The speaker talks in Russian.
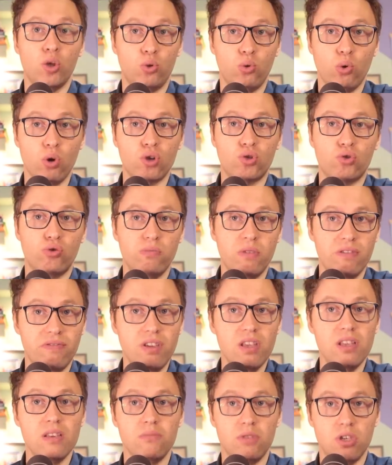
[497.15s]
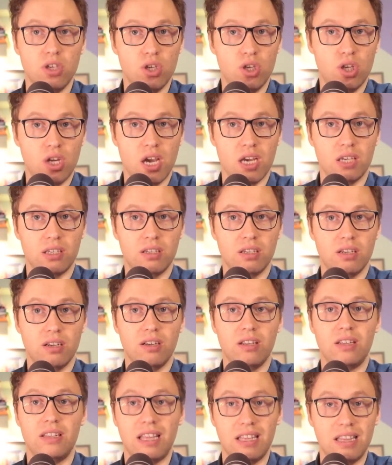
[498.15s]
То, что мы видим сейчас
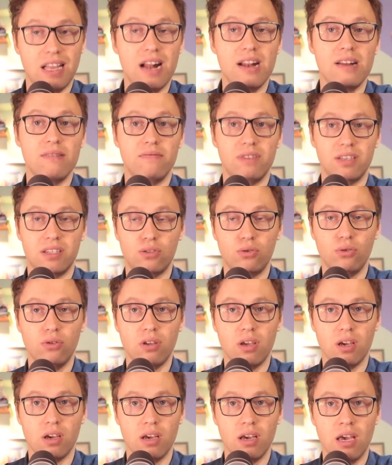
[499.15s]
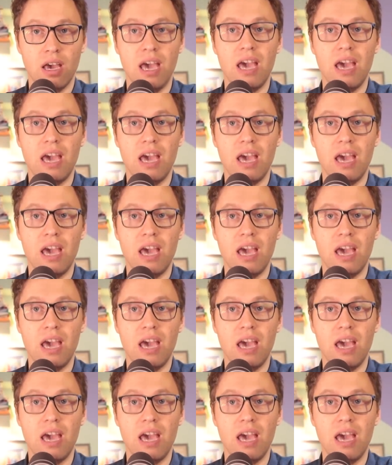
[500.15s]
на Дальнем Востоке,